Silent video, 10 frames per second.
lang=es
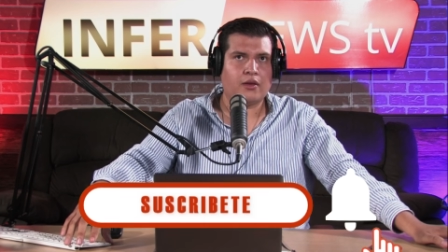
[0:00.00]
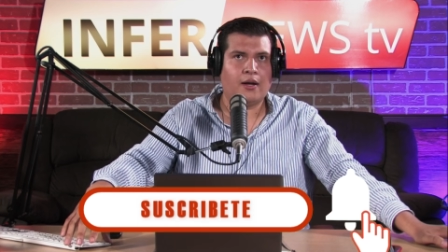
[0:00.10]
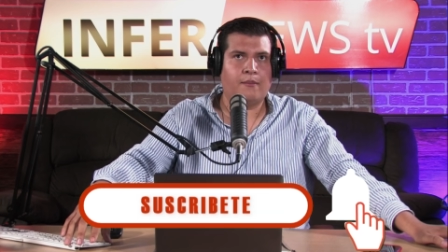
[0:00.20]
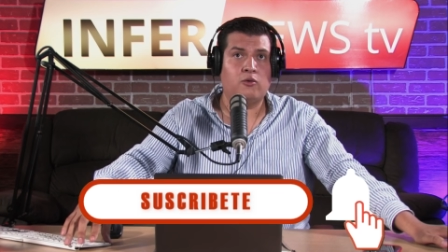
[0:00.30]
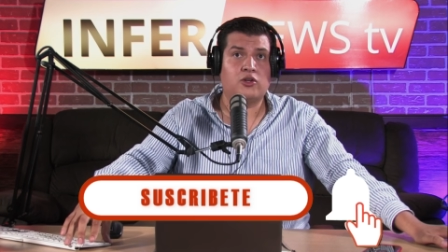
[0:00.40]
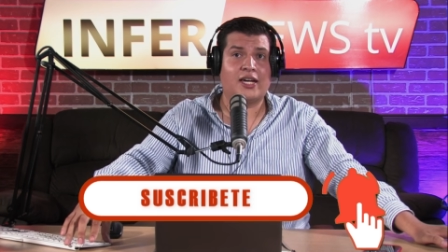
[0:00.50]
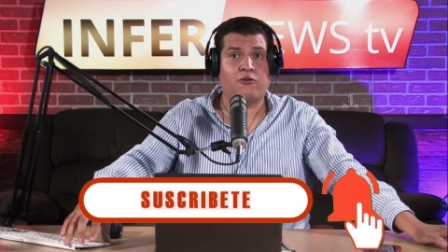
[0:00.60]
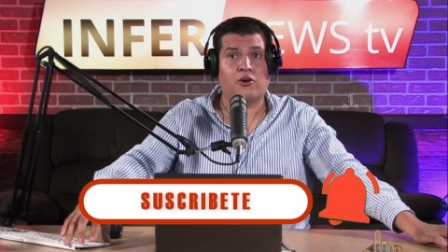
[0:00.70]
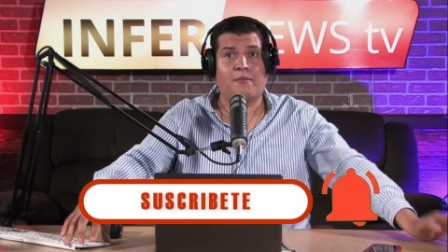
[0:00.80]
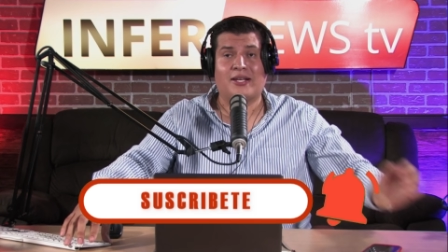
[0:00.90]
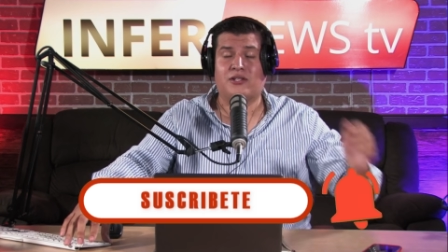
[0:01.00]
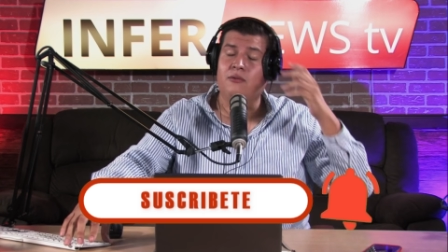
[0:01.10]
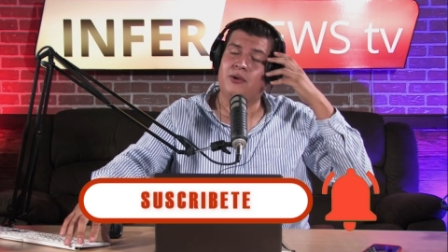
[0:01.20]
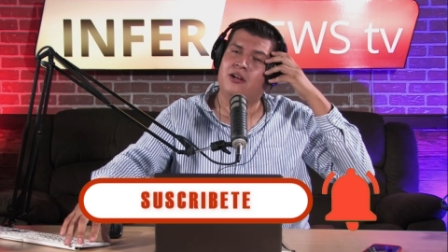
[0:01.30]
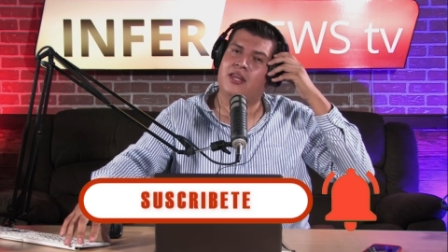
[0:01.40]
mucha
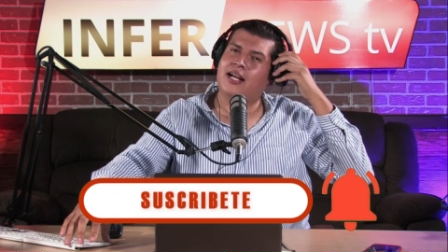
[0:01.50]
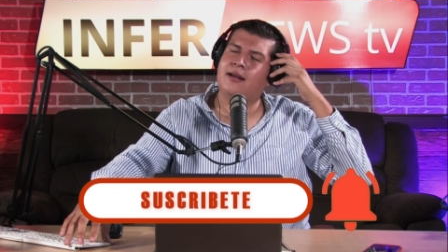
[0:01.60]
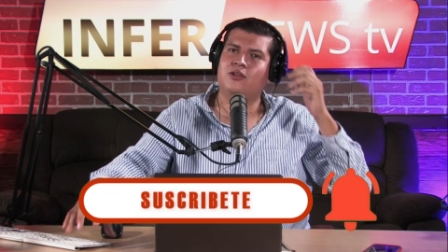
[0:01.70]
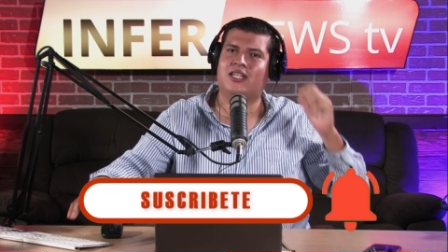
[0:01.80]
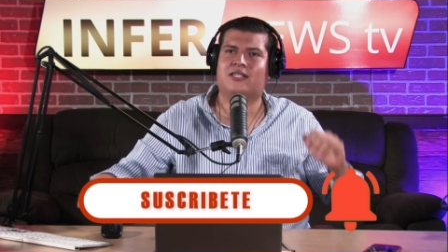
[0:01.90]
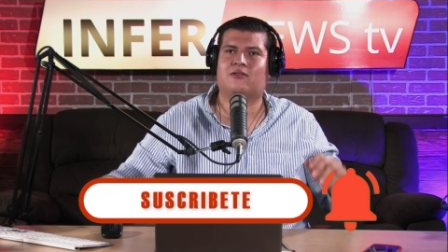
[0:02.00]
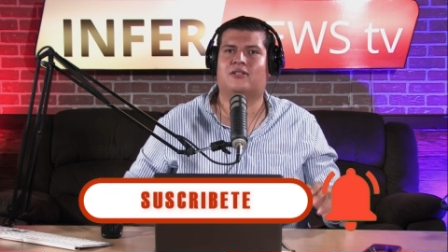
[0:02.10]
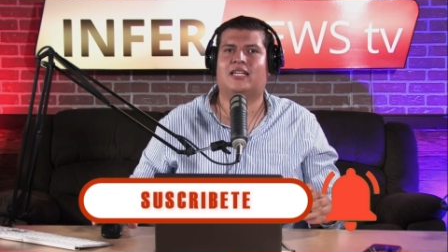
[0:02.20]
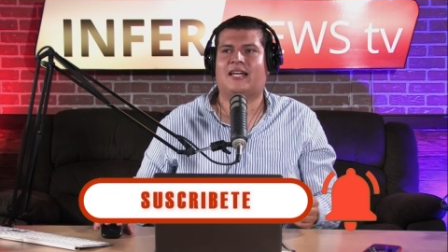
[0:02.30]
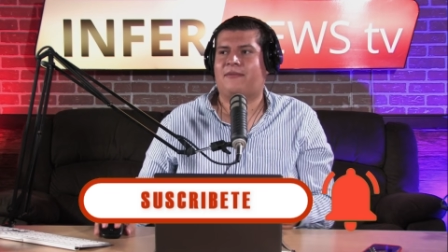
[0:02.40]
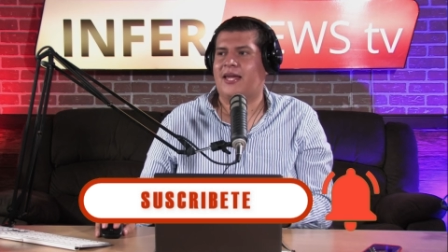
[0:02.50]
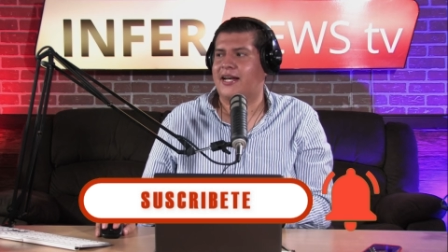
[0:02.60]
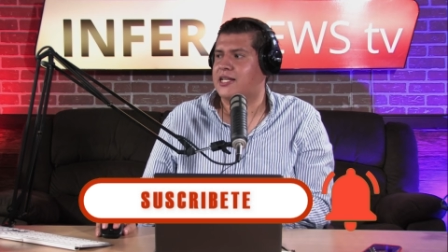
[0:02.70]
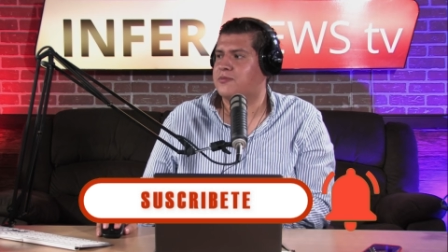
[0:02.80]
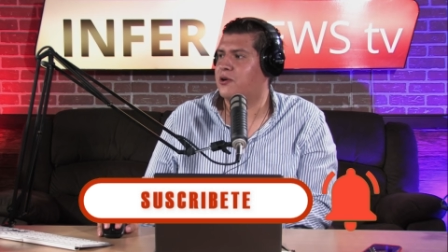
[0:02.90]
información. Bueno, deja muchas cosas
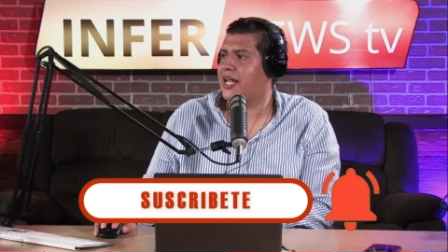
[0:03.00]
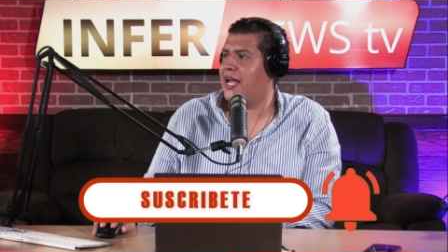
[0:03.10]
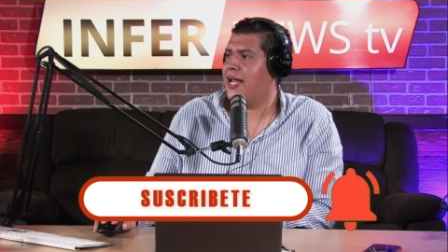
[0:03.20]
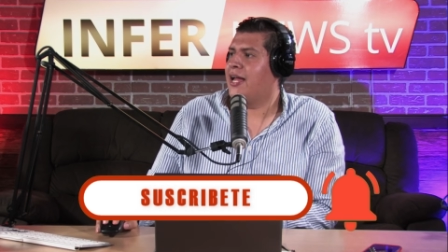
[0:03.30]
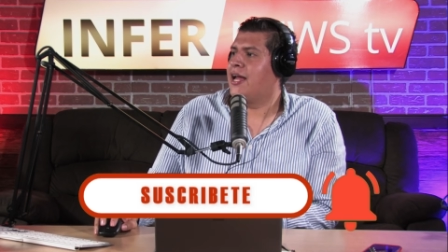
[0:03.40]
abiertas porque,